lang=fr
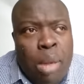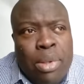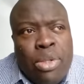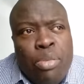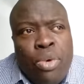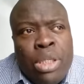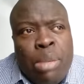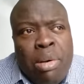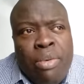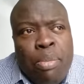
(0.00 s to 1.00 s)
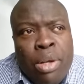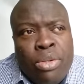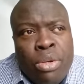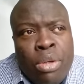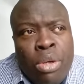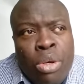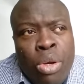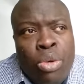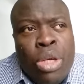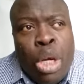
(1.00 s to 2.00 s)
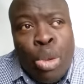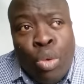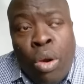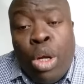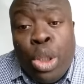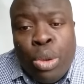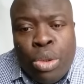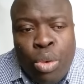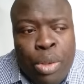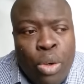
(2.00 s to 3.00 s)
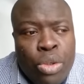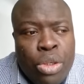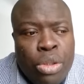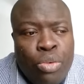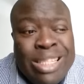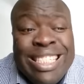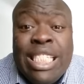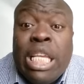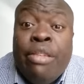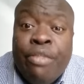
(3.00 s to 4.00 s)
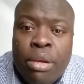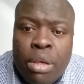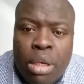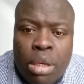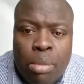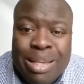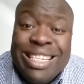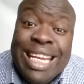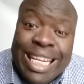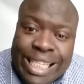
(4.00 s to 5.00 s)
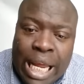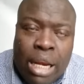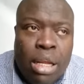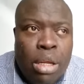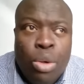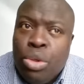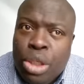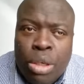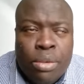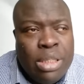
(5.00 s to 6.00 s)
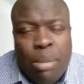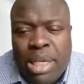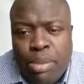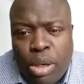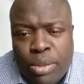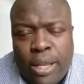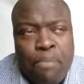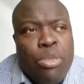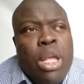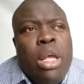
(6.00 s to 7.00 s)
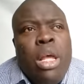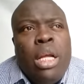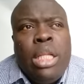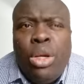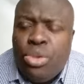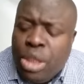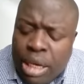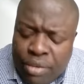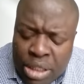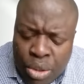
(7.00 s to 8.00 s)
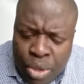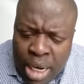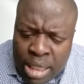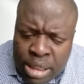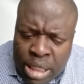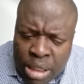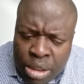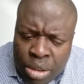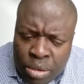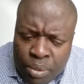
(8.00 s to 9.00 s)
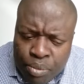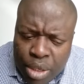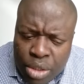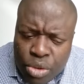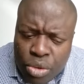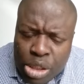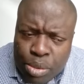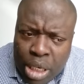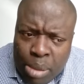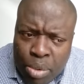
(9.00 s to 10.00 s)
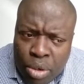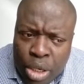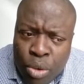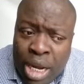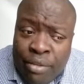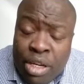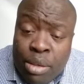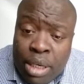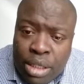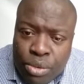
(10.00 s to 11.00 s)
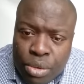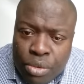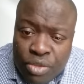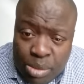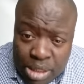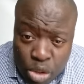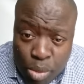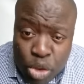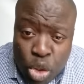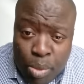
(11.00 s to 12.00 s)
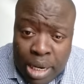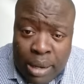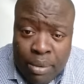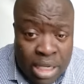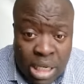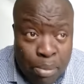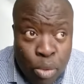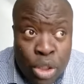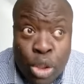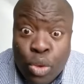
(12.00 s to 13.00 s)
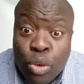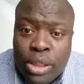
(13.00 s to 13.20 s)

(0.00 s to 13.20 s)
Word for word: Parce que beaucoup de gens parfois pensent que l'autre a le droit que d'autres, ou que l'autre doit dire ce qu'il veut, parce qu'il est tel, l'autre non. Ça ne marche pas comme ça. Dans le sujet de la fille, lui, elle a dit que ils se sont disputés à l'époque et le gars est venu donner des excuses. Vous imaginez, commençons par là. Hein. Les gens, beaucoup de gens sont